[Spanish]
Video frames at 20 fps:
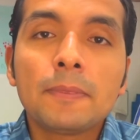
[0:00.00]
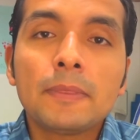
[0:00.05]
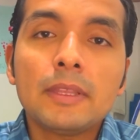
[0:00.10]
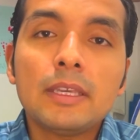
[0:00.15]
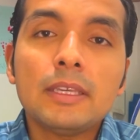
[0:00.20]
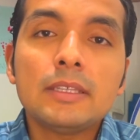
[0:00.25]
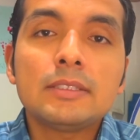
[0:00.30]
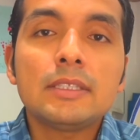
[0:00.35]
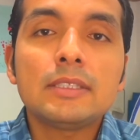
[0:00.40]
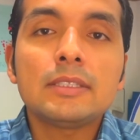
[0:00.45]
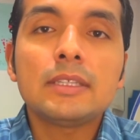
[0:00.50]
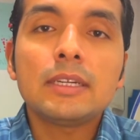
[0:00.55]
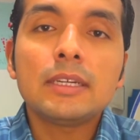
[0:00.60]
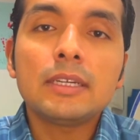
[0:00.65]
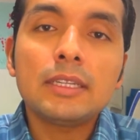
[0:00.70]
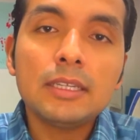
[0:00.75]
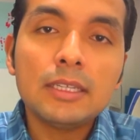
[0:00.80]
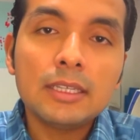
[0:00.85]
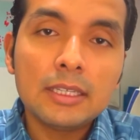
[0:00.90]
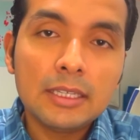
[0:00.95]
esta
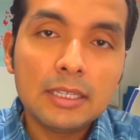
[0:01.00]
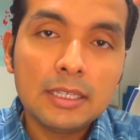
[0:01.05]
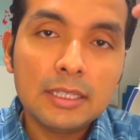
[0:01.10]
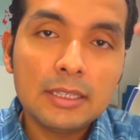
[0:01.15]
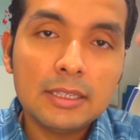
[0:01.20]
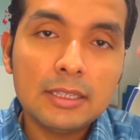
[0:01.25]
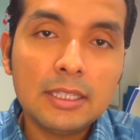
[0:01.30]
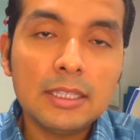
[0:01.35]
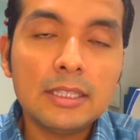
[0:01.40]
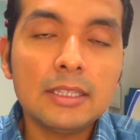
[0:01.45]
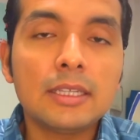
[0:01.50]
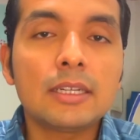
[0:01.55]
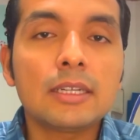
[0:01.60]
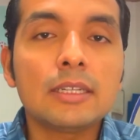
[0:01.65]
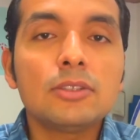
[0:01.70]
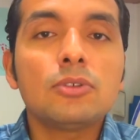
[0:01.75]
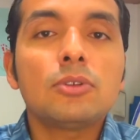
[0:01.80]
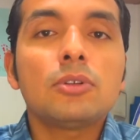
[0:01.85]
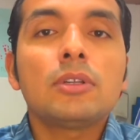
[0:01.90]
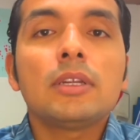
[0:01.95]
sangre tiende a
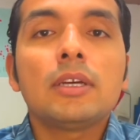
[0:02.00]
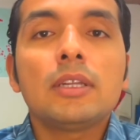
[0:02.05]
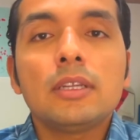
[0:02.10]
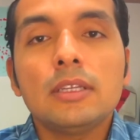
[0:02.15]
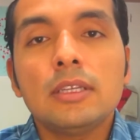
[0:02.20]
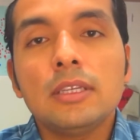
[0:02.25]
retornar